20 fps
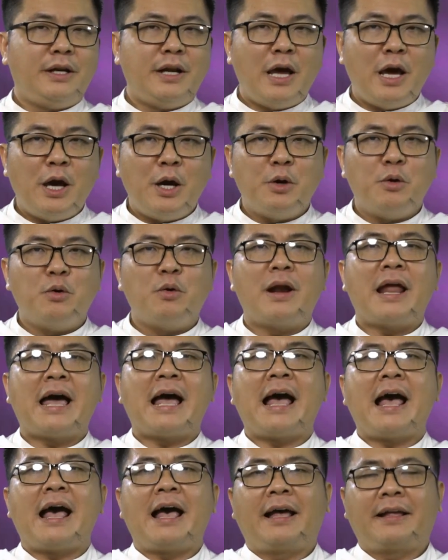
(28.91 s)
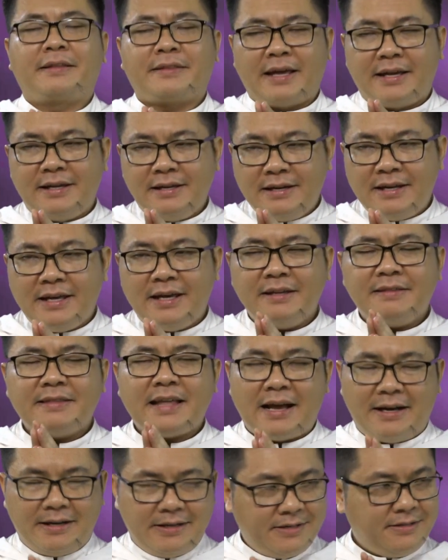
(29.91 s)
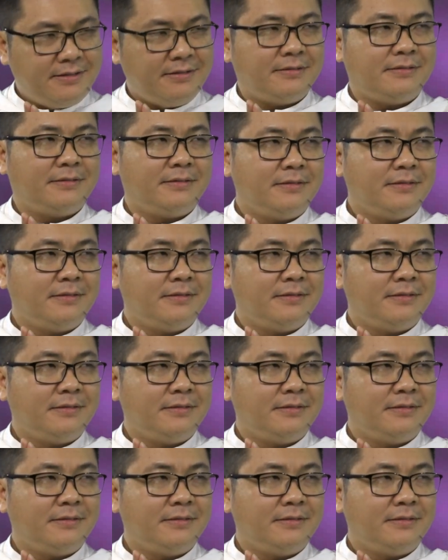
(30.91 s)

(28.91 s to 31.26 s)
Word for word: đều là thánh lễ tạ ơn